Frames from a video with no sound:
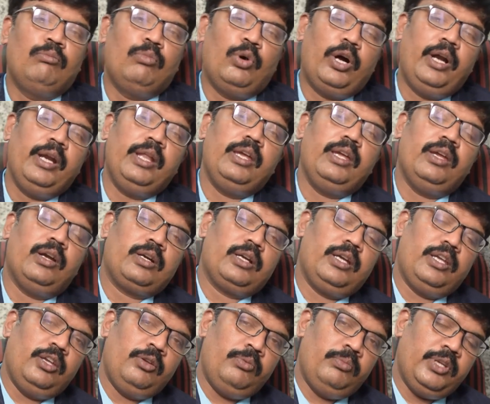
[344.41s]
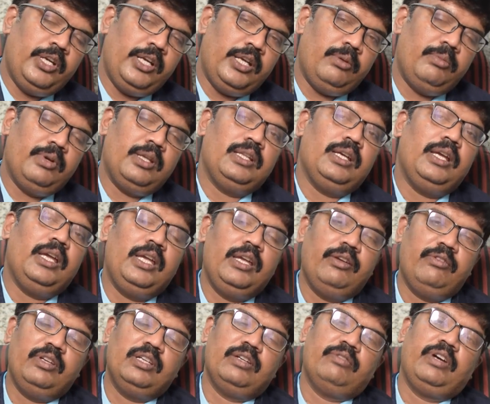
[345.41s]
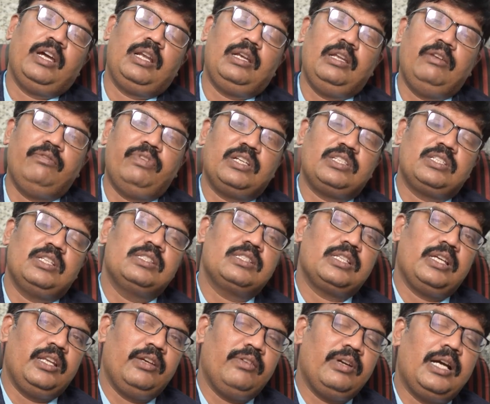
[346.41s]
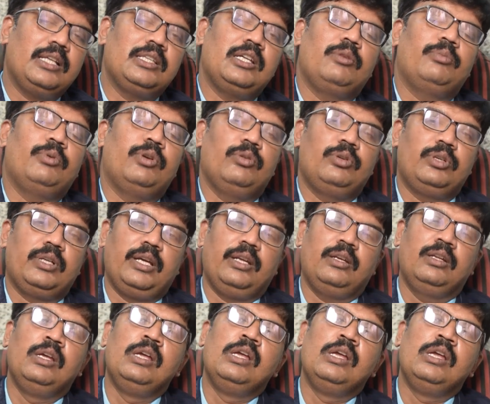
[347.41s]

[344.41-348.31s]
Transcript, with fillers: బాడీ యొక్క ఇమ్యూనిటీ మీదే ఈ వైరల్ ఇన్ఫెక్షన్స్ అనేవి ఆధారపడి ఉంటాయి